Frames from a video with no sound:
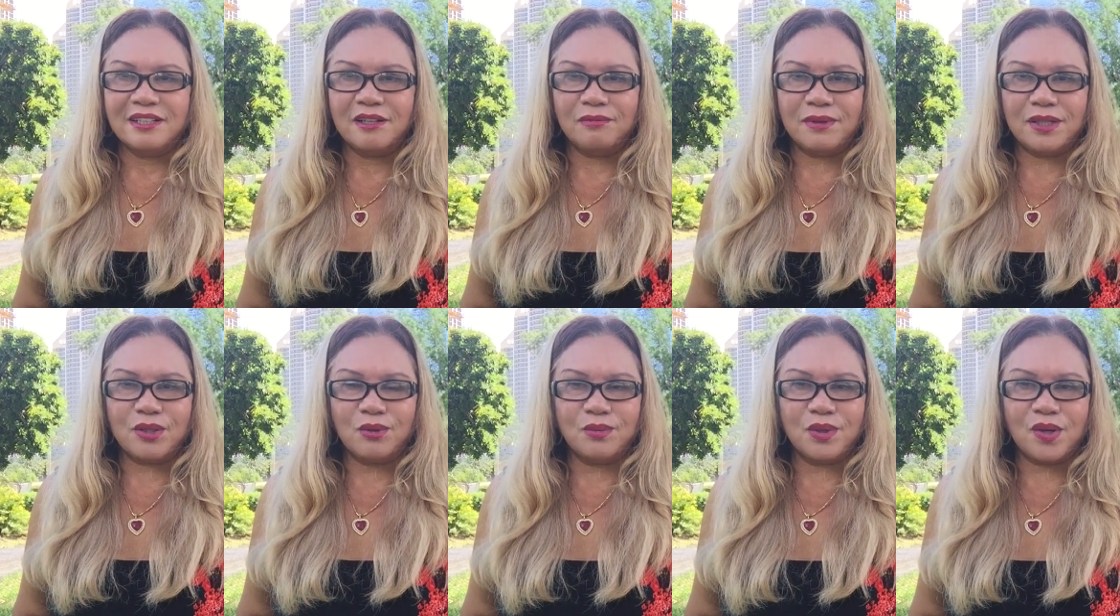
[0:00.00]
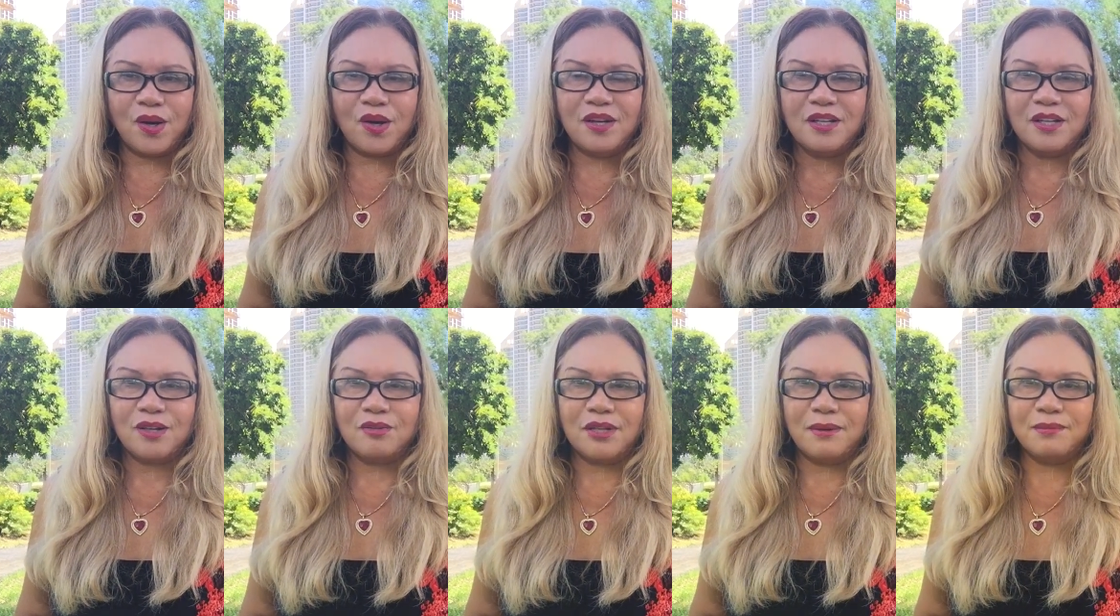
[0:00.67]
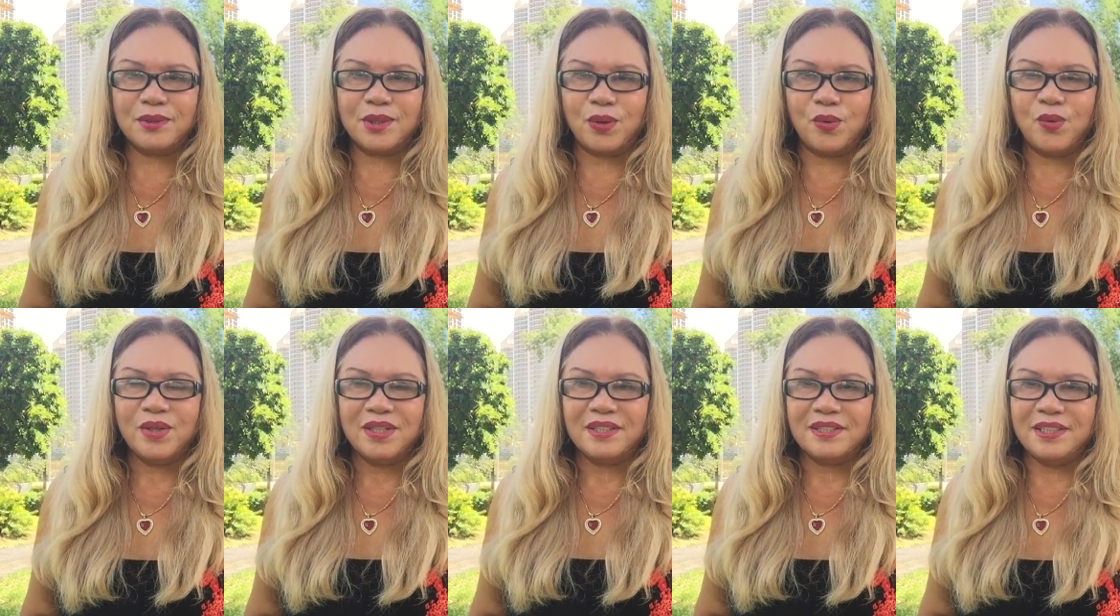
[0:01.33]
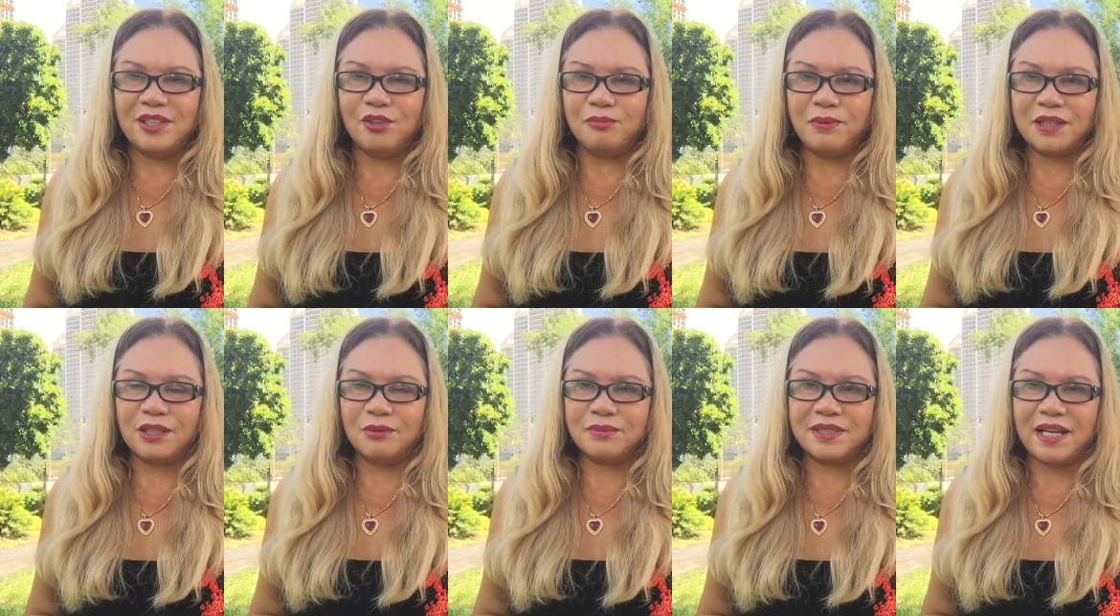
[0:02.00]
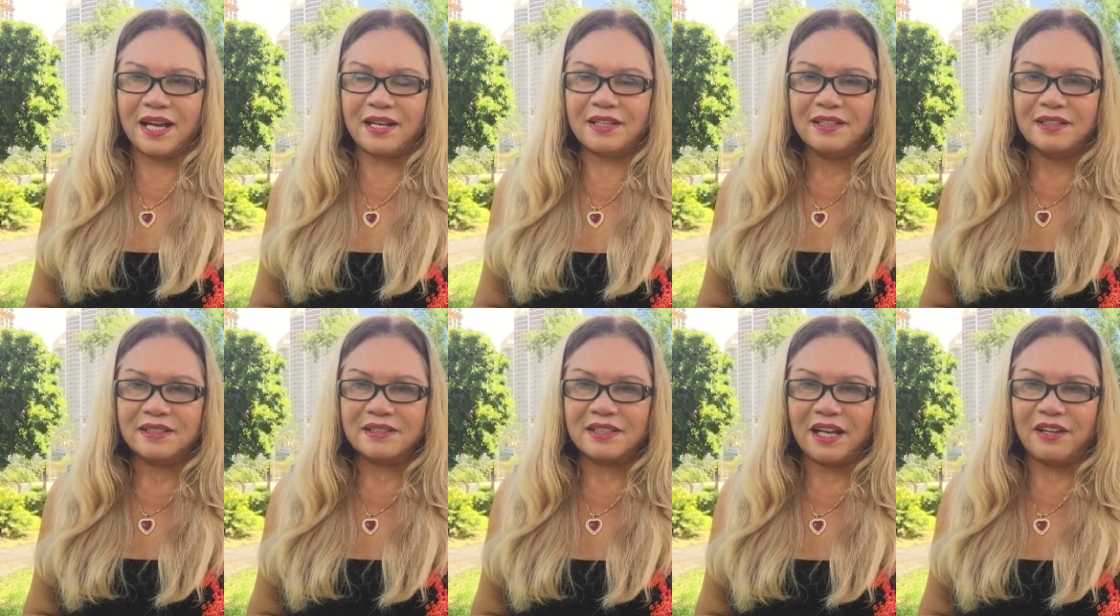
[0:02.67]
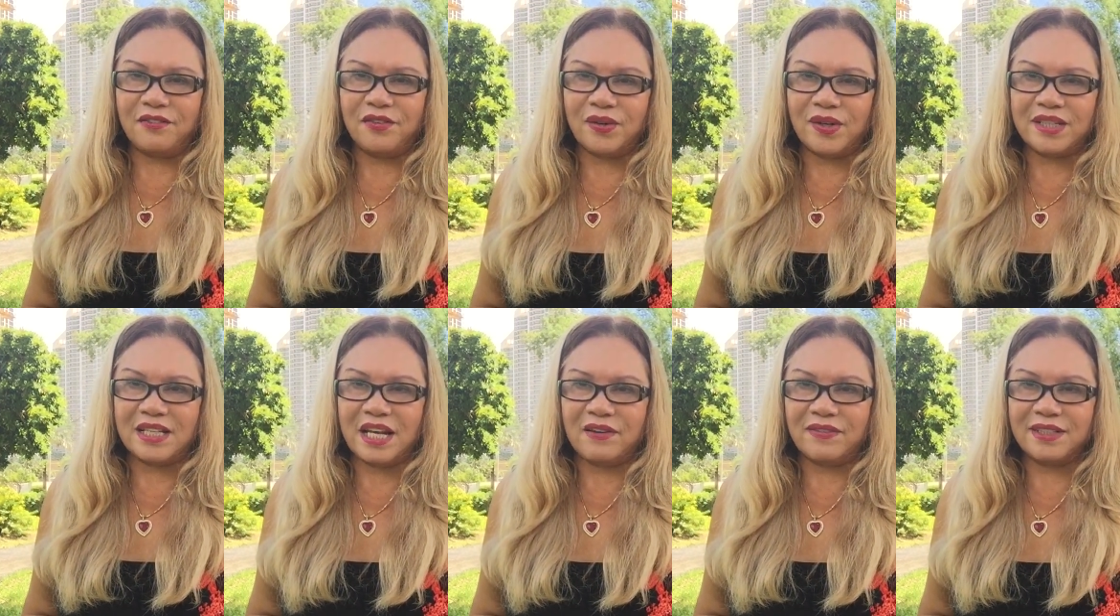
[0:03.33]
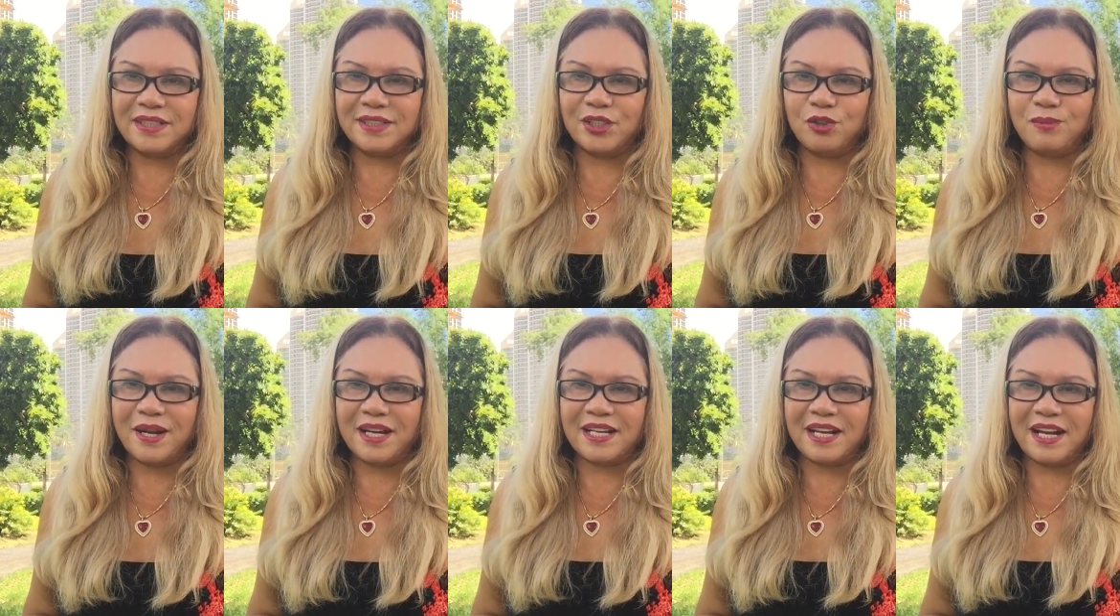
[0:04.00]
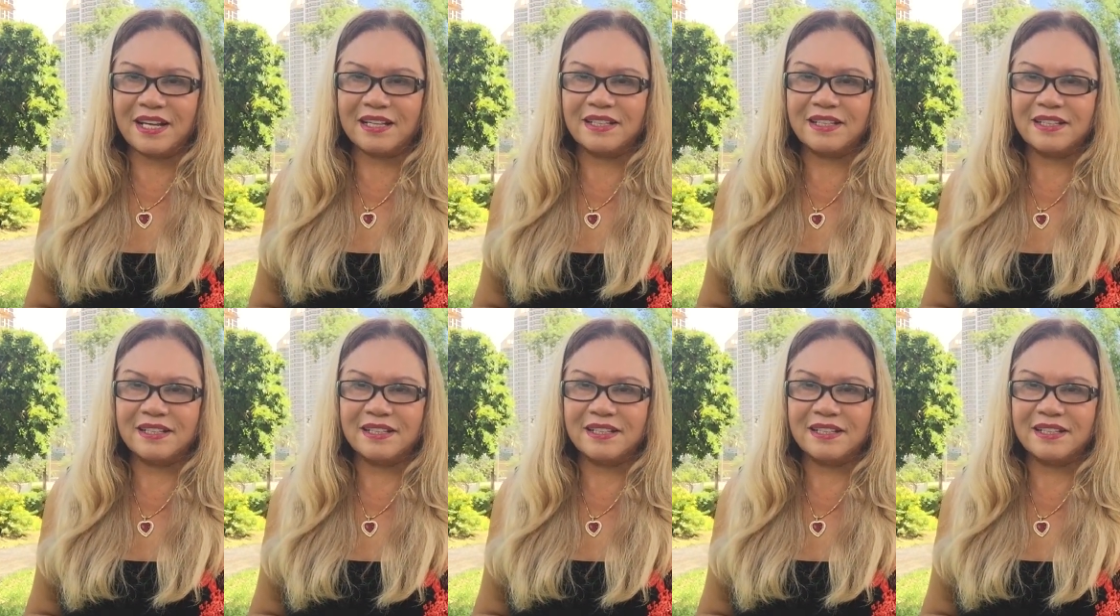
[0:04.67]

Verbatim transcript: Ngọc Anh cũng có cũng làm chủ nhiều bất động sản tại Florida và những tiểu bang khác.